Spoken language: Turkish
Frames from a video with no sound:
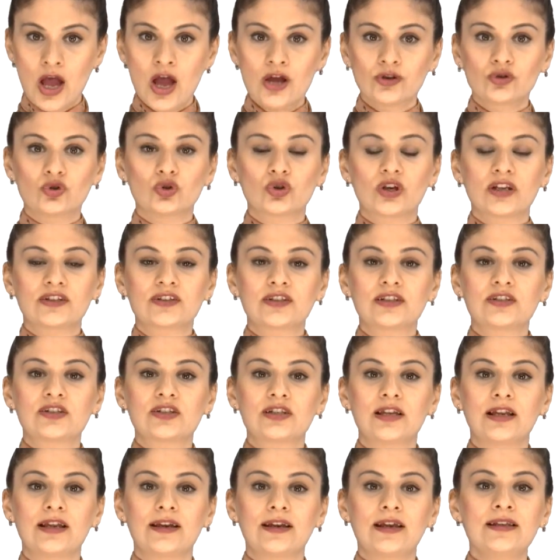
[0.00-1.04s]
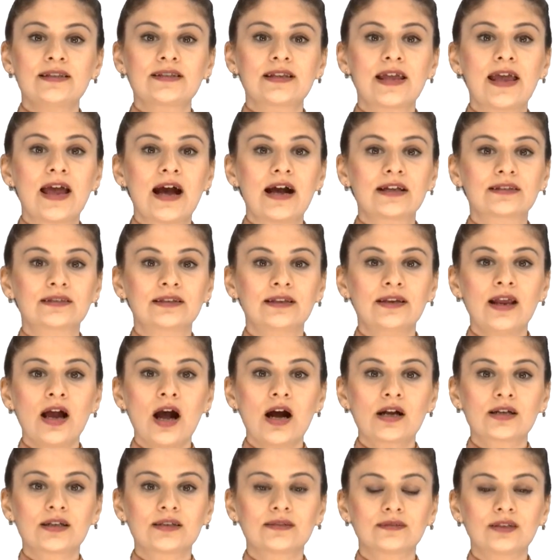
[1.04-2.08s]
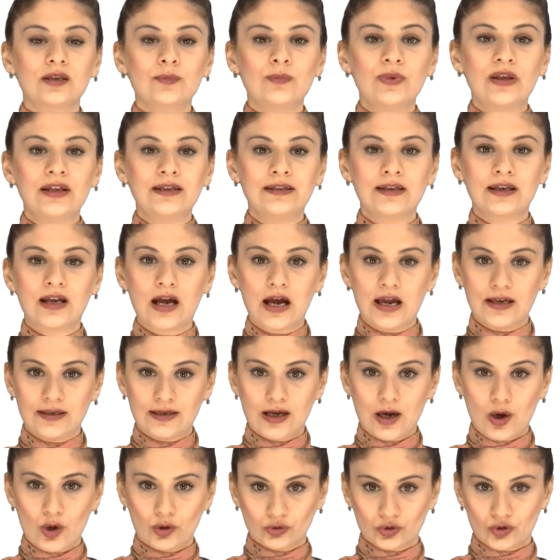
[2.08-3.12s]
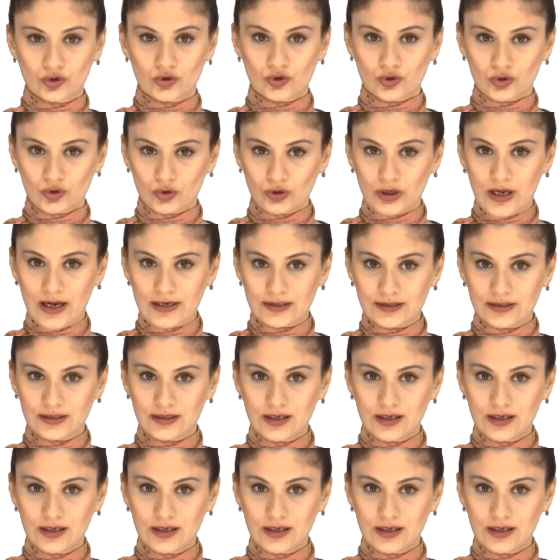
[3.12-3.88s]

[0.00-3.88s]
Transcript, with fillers: Tüketicilere seyahatleri hakkında bilgi kaynağı oluştururlar.